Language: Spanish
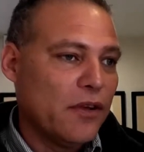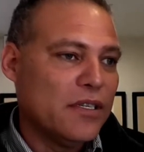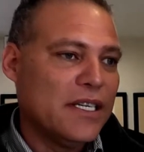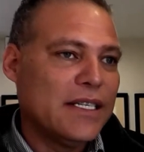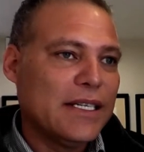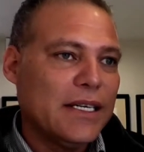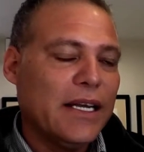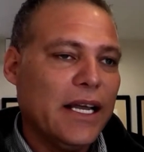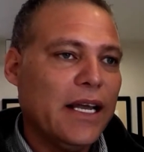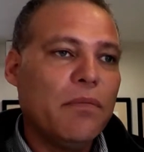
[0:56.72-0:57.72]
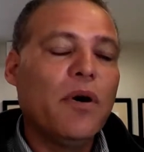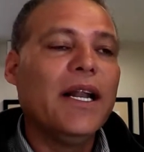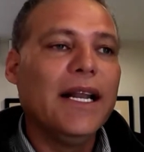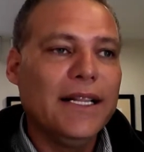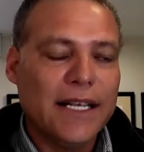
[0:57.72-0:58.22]
entonces, es
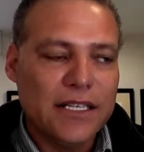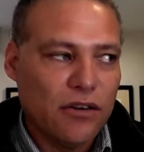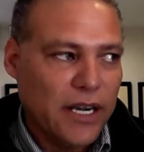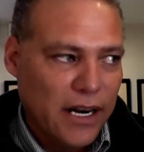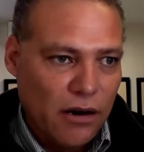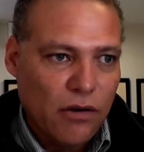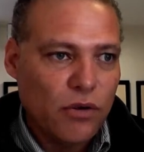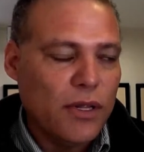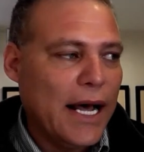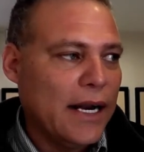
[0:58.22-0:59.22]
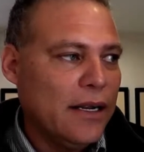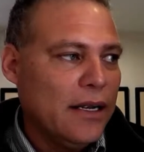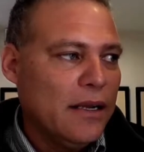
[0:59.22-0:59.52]
buena la intención quererlo ayudar,